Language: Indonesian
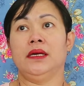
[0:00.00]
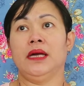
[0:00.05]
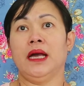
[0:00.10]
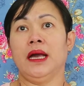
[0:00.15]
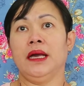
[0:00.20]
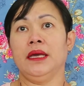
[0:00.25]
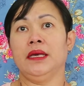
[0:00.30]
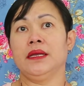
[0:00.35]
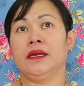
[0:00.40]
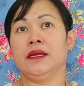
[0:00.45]

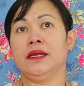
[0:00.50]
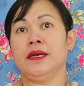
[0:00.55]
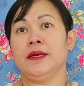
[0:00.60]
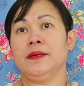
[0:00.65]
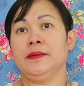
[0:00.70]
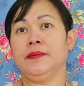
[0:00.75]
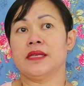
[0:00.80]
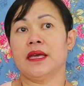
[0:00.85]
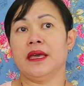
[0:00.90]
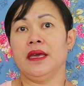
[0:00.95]

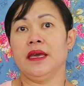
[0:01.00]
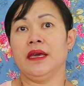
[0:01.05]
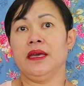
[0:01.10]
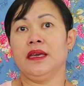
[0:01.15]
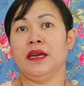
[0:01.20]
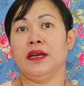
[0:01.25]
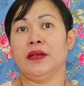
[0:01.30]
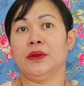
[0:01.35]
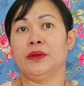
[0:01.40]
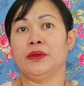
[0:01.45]
akhirnya saya
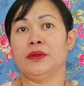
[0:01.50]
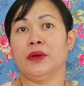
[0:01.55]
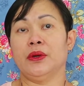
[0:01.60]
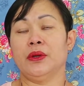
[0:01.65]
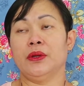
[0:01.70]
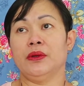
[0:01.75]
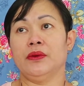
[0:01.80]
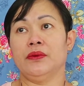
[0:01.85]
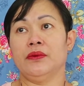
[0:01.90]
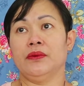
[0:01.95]
ya
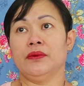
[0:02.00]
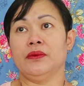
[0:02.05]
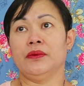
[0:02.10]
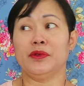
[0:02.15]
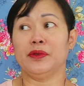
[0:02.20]
nonton